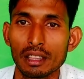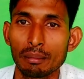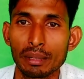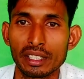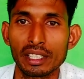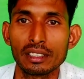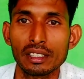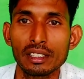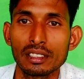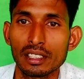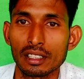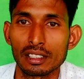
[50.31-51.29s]
सात परसेंट
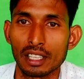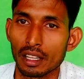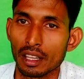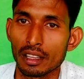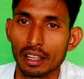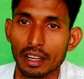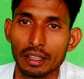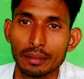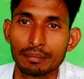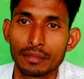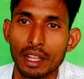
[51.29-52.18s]
साक्षरता दर है